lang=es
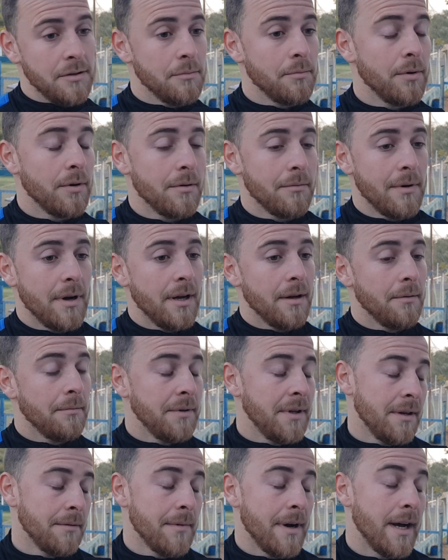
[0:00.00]
un poco más,
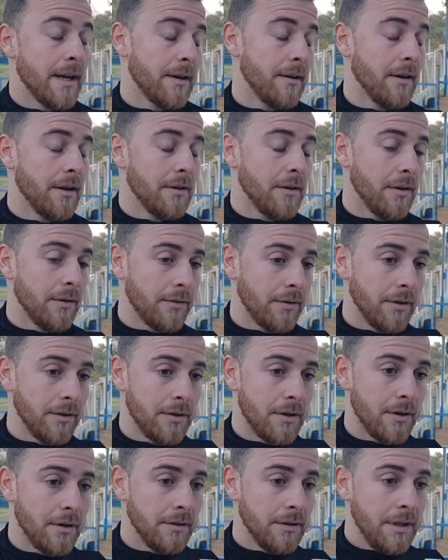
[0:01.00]
viene más arriba que
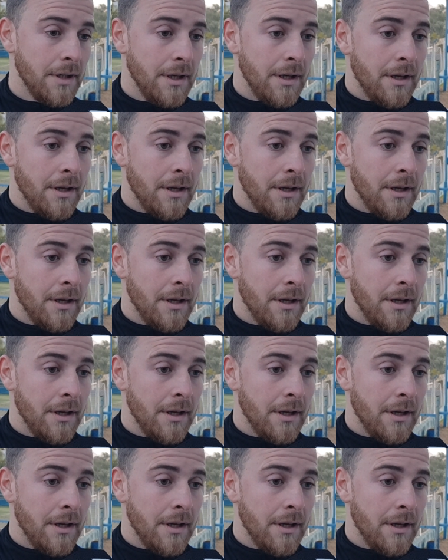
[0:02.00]
nosotros,